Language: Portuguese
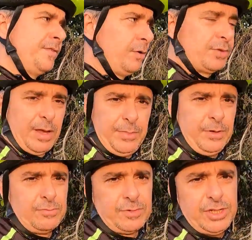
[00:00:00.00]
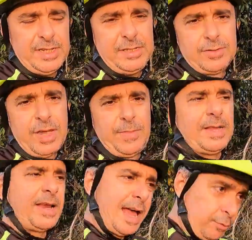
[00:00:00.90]
Fiquei um tempinho, uns diazinhos sem
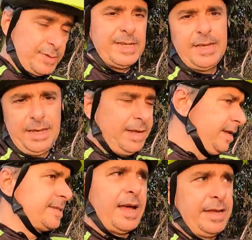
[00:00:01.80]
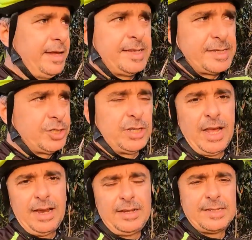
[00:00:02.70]
pedalar e consegui sair nessa
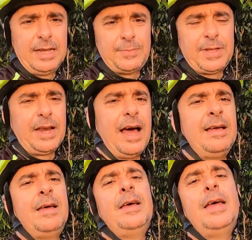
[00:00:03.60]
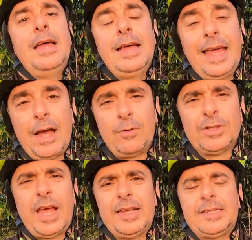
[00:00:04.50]
janela e, e pedalar. O que, que
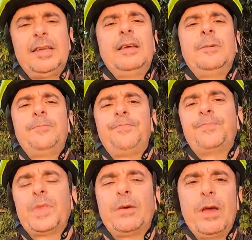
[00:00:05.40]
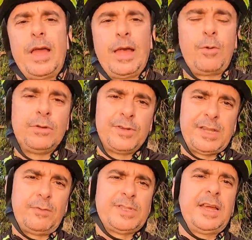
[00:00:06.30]
acontece? É, quando
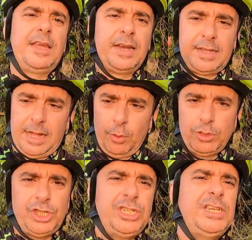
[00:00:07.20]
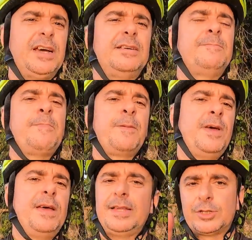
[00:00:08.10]
você consegue engrenar no dia,
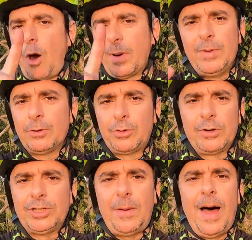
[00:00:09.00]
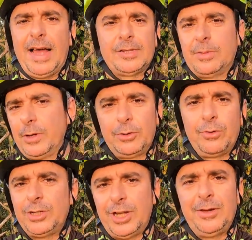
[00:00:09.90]
só o primeiro truque já basta. O primeiro
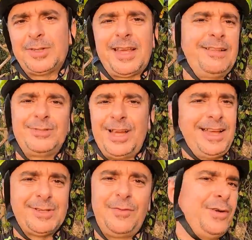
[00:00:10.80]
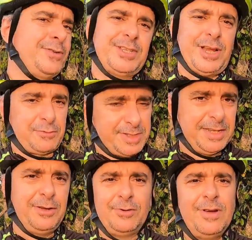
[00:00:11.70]
truque já deu certo, já resolveu. Você já
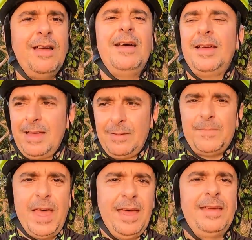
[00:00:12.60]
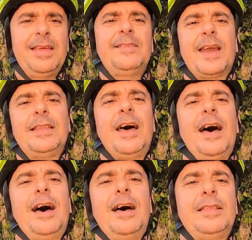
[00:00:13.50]
conseguiu né, entrar
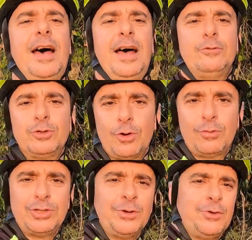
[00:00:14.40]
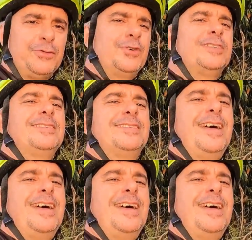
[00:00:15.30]
na, na, no jogo de novo.